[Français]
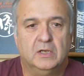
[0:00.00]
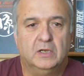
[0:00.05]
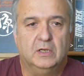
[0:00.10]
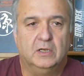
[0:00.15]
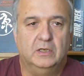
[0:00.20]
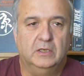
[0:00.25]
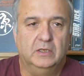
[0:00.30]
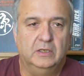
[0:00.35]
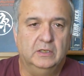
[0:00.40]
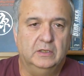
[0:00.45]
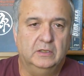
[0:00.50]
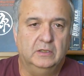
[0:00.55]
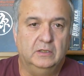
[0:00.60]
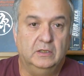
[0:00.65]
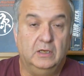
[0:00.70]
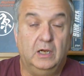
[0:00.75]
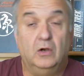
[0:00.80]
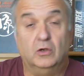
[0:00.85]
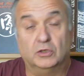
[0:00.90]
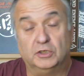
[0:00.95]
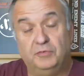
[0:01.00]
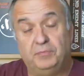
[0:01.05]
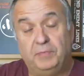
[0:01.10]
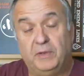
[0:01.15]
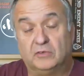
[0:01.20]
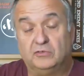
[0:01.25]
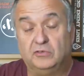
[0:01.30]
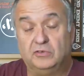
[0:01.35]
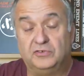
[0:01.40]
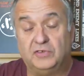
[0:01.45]
alors j'espère
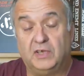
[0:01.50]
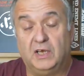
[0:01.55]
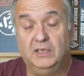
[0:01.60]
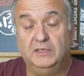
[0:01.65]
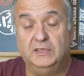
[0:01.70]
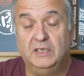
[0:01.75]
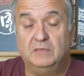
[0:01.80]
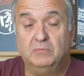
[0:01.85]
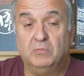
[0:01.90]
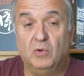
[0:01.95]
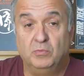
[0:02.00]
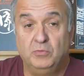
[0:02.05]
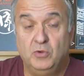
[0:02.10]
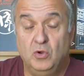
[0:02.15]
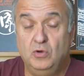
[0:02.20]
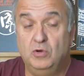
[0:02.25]
que ce sera nettement mieux.